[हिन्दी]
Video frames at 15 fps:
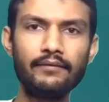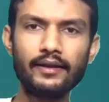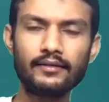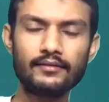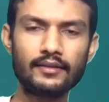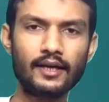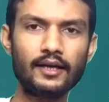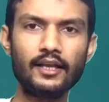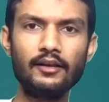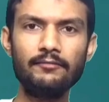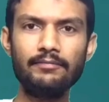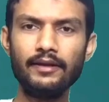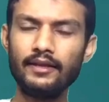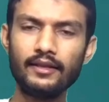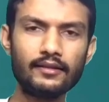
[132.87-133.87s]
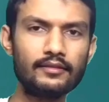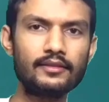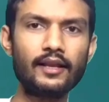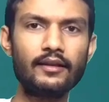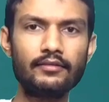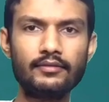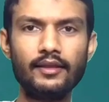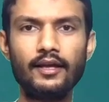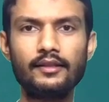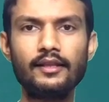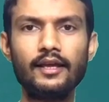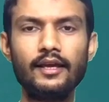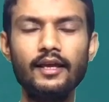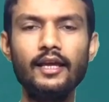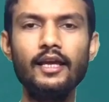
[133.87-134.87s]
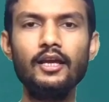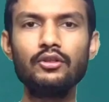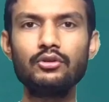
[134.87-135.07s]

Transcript: फिर थर्टीन पे इस तरह से आता है